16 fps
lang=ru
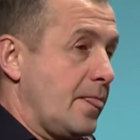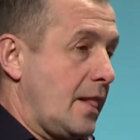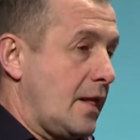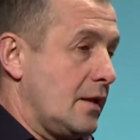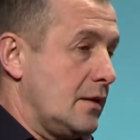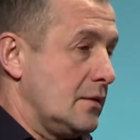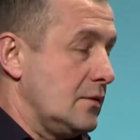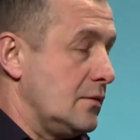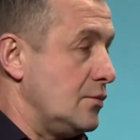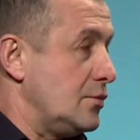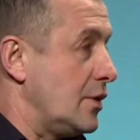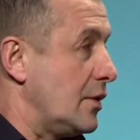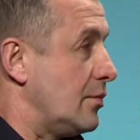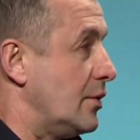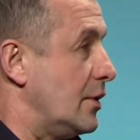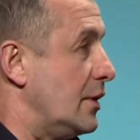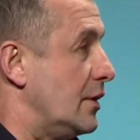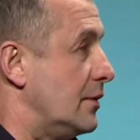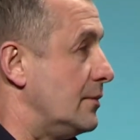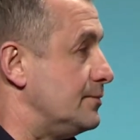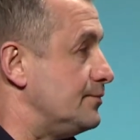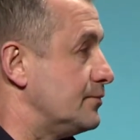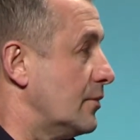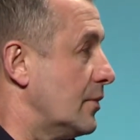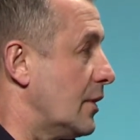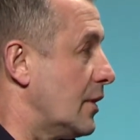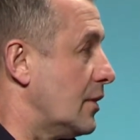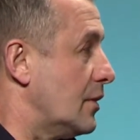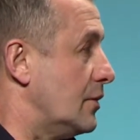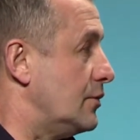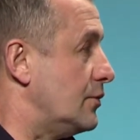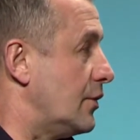у меня были
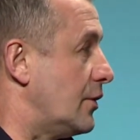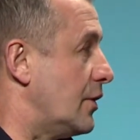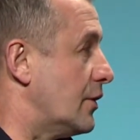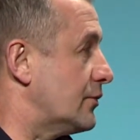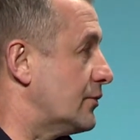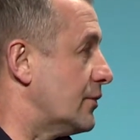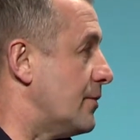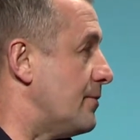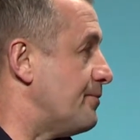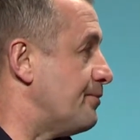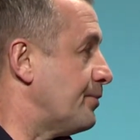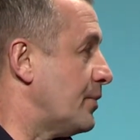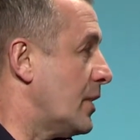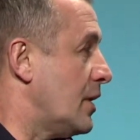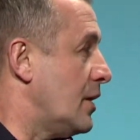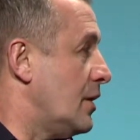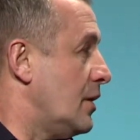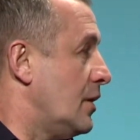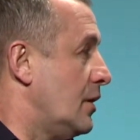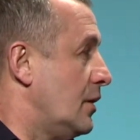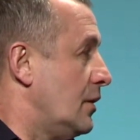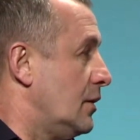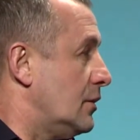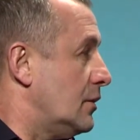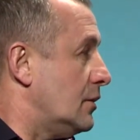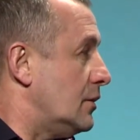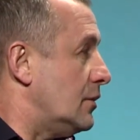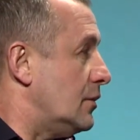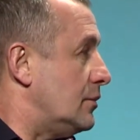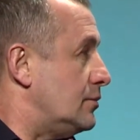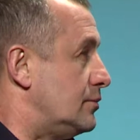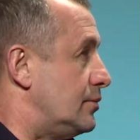интересы
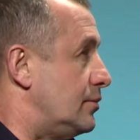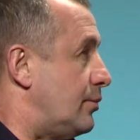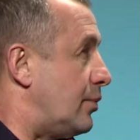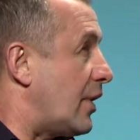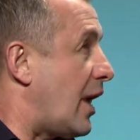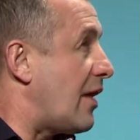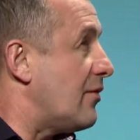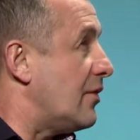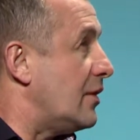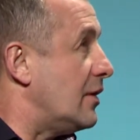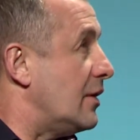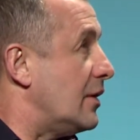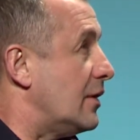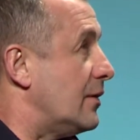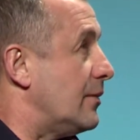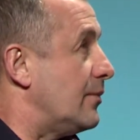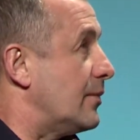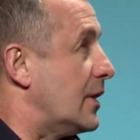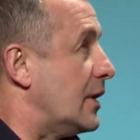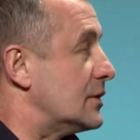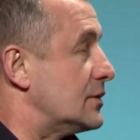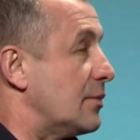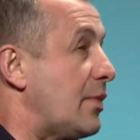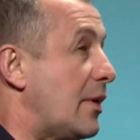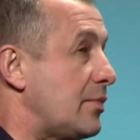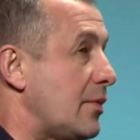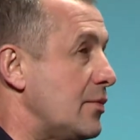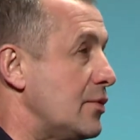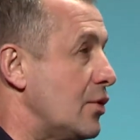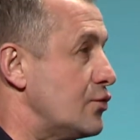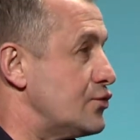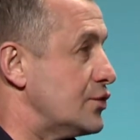э, правильные, как-то папа
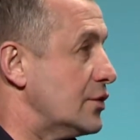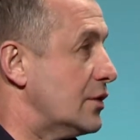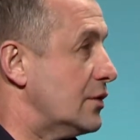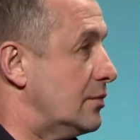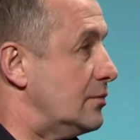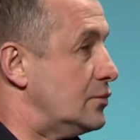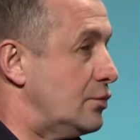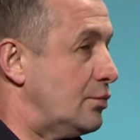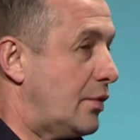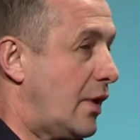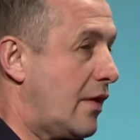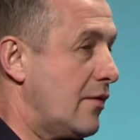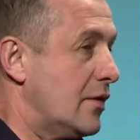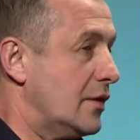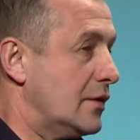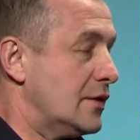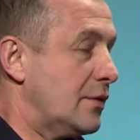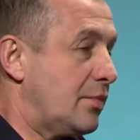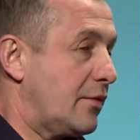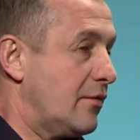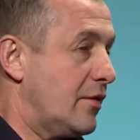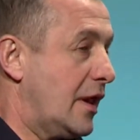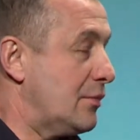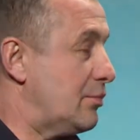меня учил ну, правильно, направлял